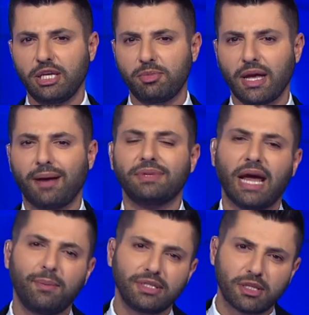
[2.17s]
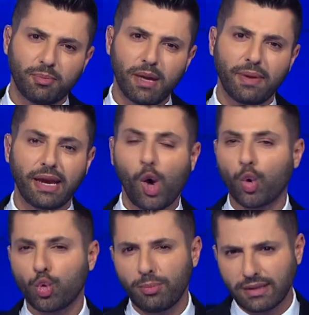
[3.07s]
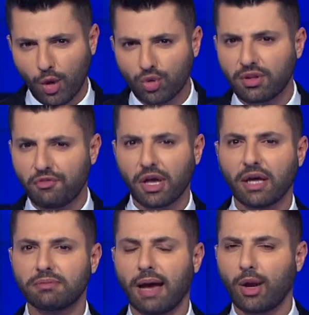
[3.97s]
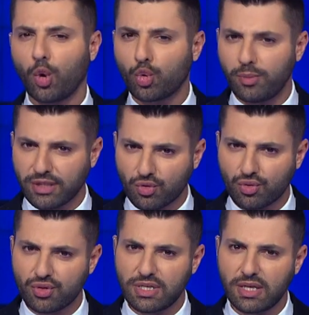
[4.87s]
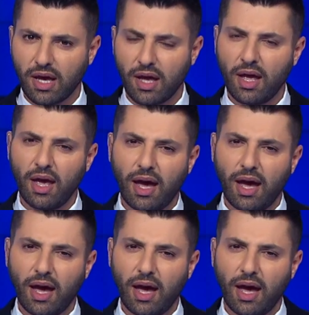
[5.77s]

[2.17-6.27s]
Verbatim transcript: ليبيا عبد الحميد الدبيب أن حكومته اتفقت مع الحكومة التونسية